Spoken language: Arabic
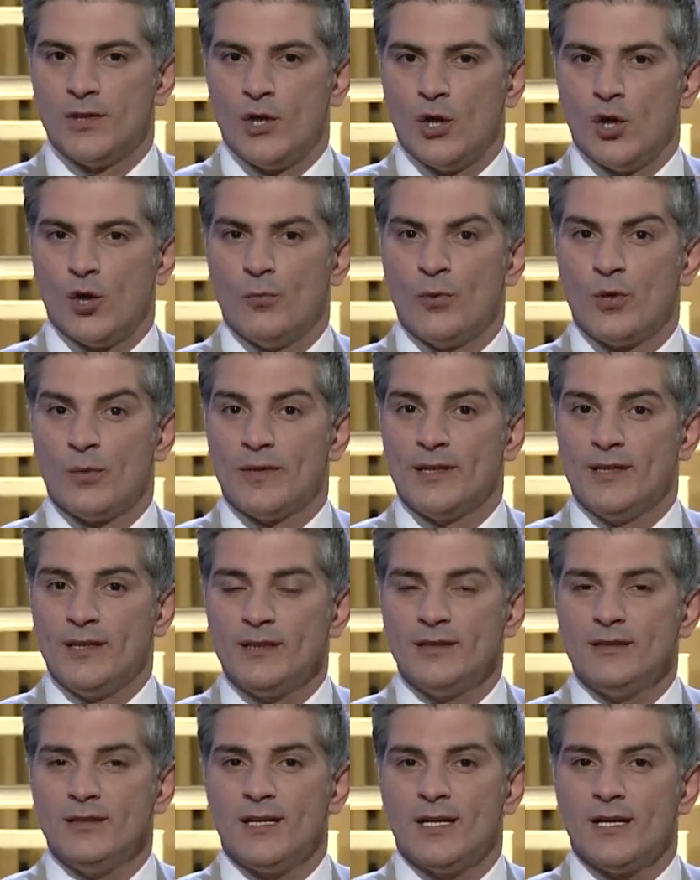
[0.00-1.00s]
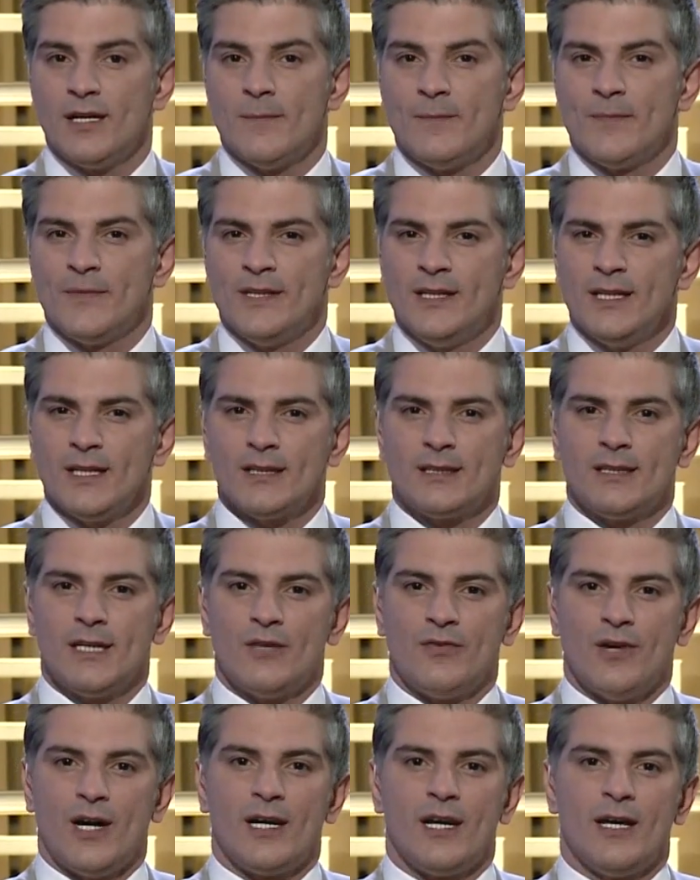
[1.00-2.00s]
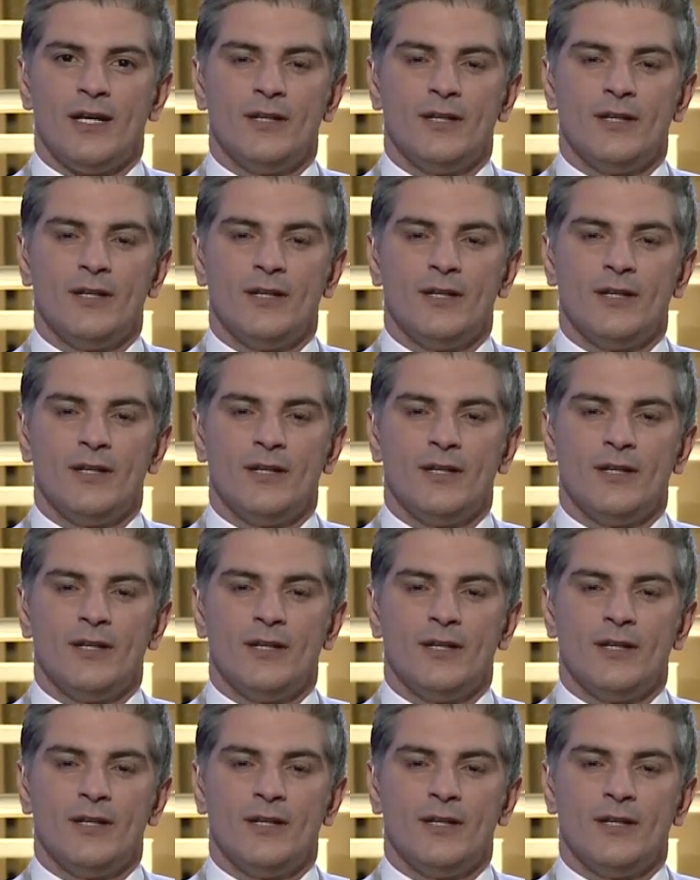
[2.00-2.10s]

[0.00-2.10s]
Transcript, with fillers: ومن من عندنا يختلف على